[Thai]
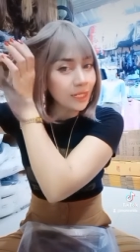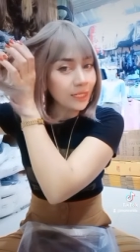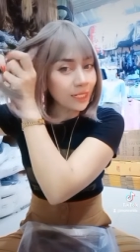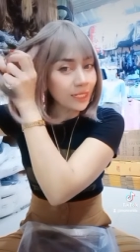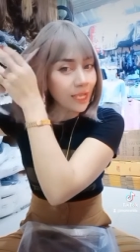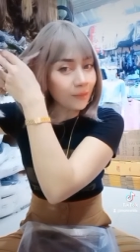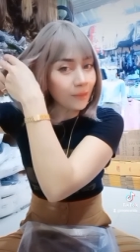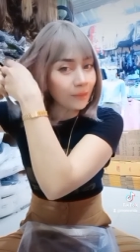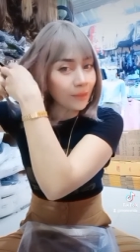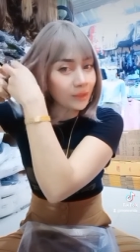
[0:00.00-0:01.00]
หนังยาง
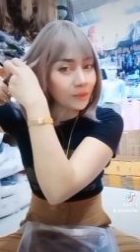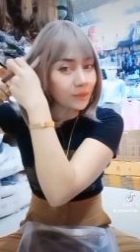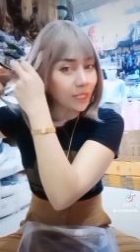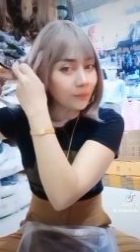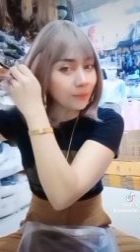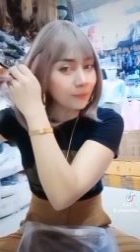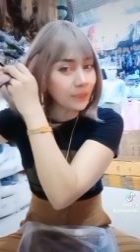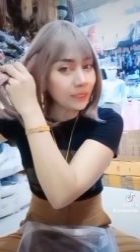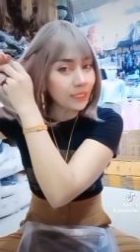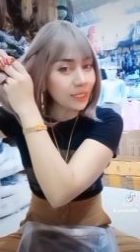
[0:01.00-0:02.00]
มามัดเนาะถักแบบเป็
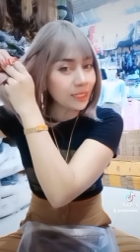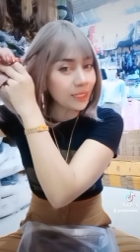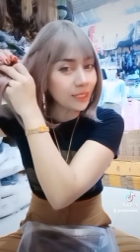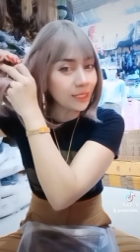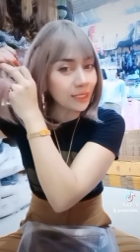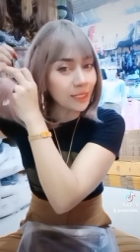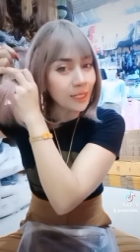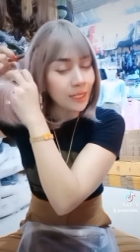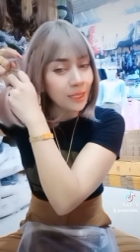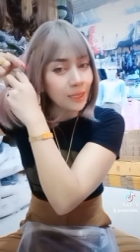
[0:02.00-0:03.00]
น
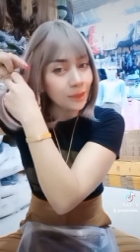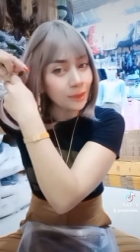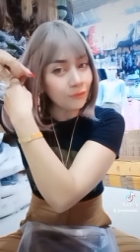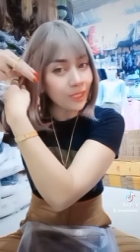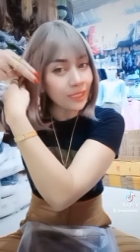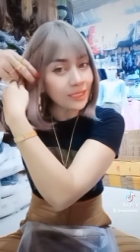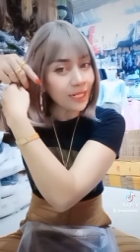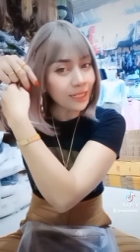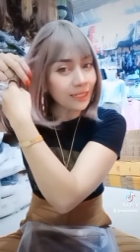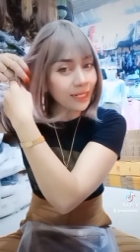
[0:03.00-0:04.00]
เก๋ๆแฟชั่
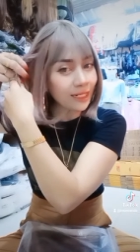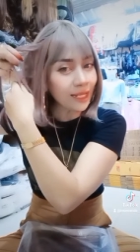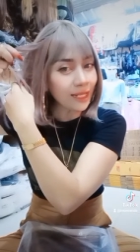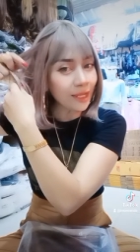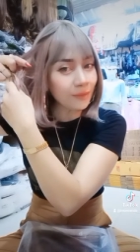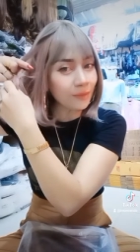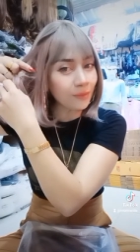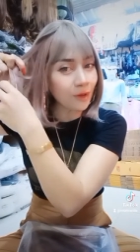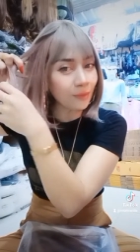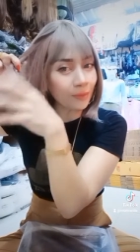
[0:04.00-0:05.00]
นเล็กๆ ให้มันพ
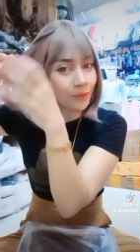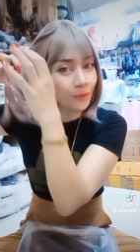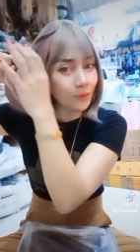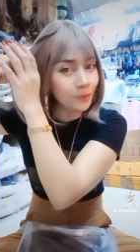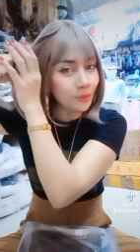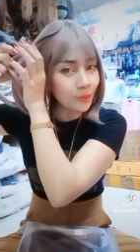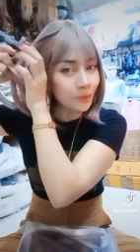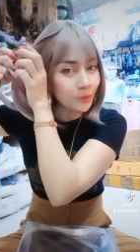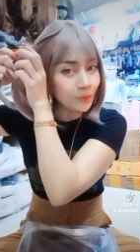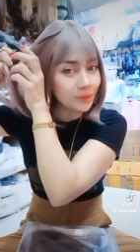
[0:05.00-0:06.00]
อแบบดูดู
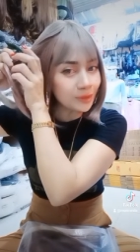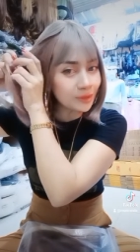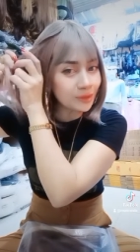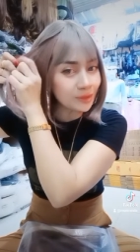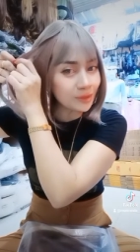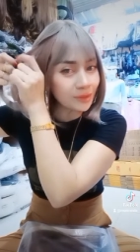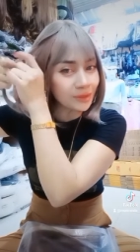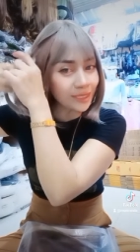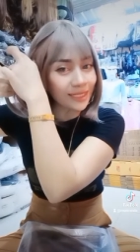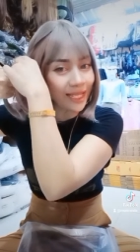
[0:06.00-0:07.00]

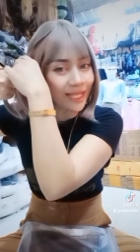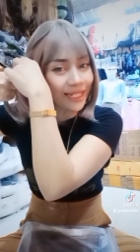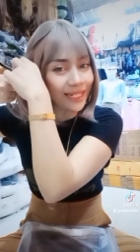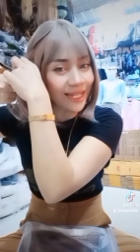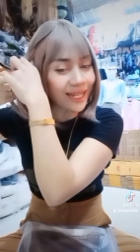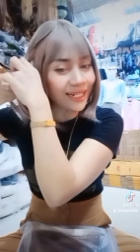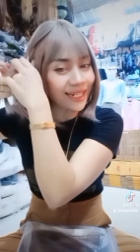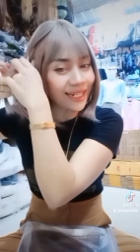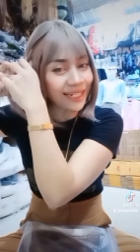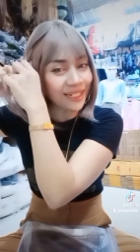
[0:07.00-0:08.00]
ใสๆน่ารัก
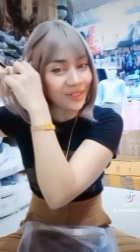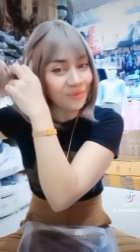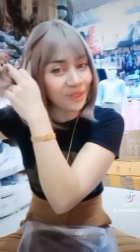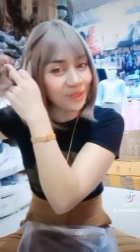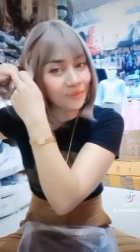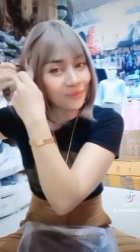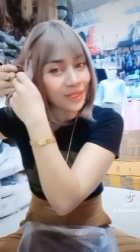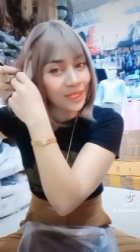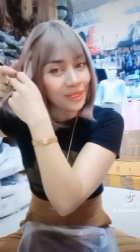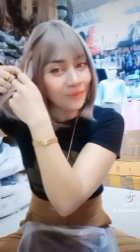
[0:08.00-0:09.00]
น่ารักกันเนาะเพิ่ม
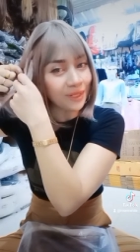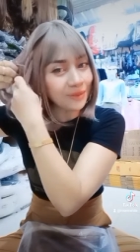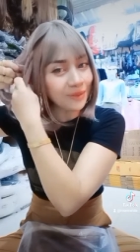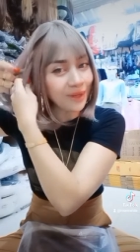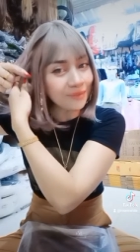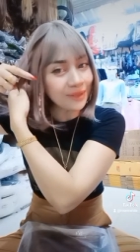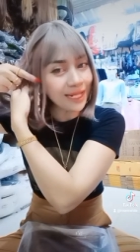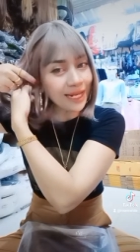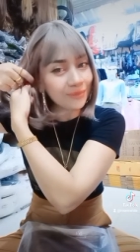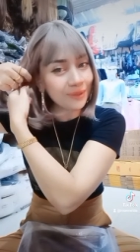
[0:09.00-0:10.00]
พิ่มความ
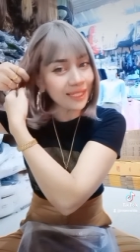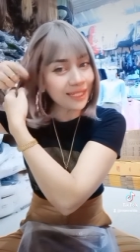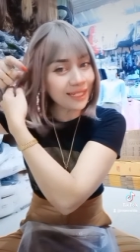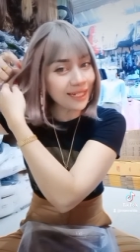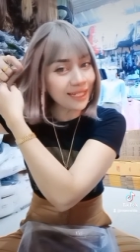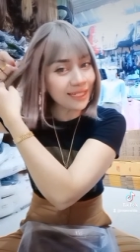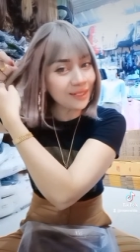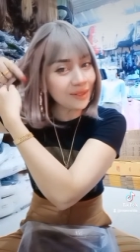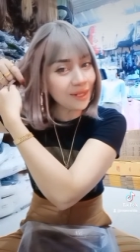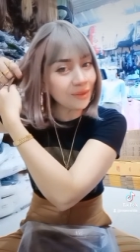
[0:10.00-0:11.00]
น่ารักไปอีกอะไรเงี้ย
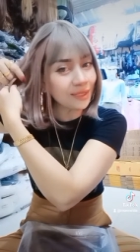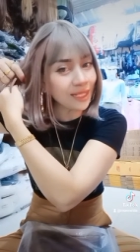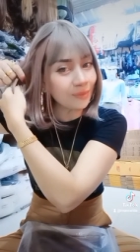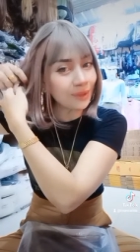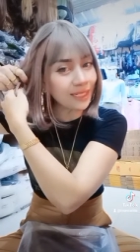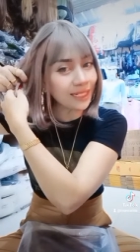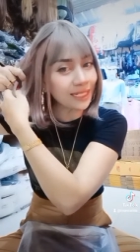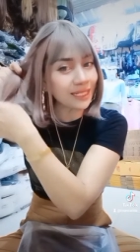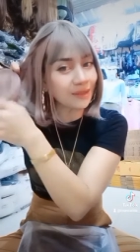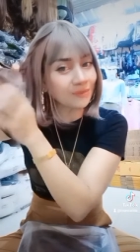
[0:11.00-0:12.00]
เนาะเราก็ถักไปเลยค่ะ
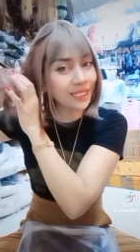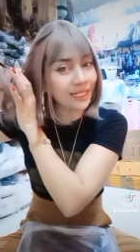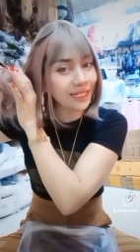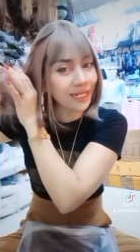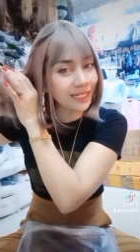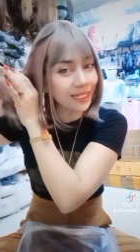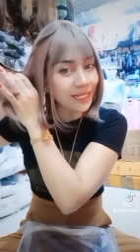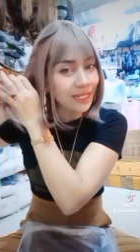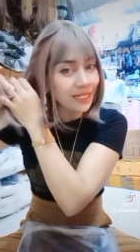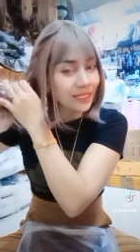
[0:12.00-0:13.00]
สามเส้นอะไรเงี้ย
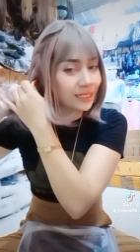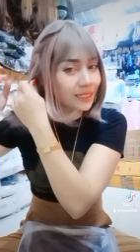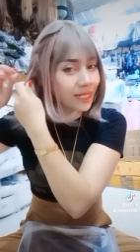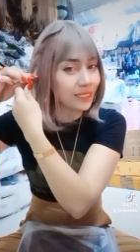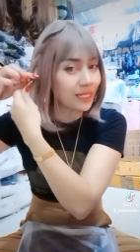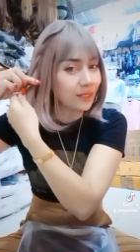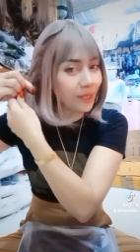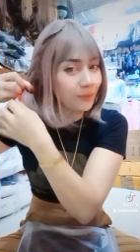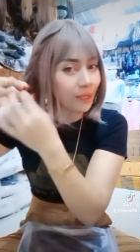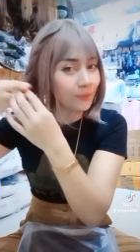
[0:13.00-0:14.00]
คือถักถักไป
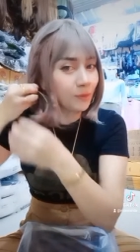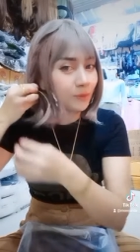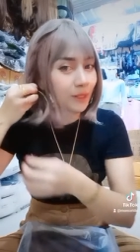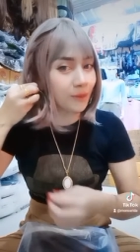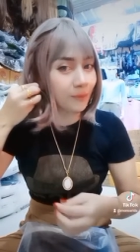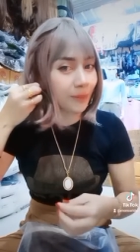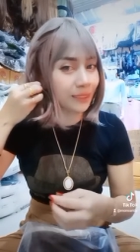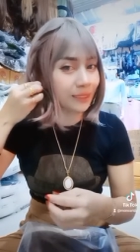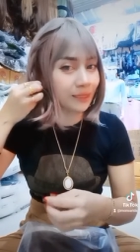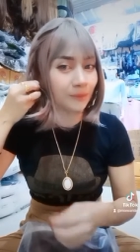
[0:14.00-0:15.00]
ไปปุ๊บเราก็มัด
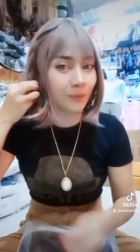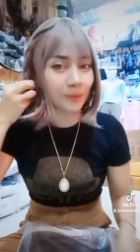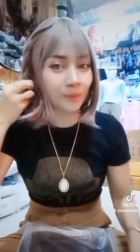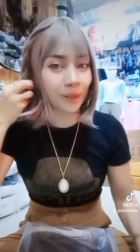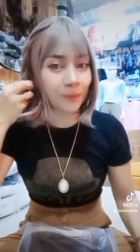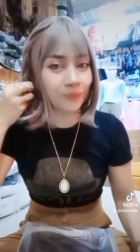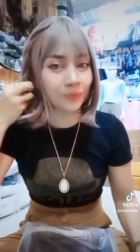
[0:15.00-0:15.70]
มัดแบบ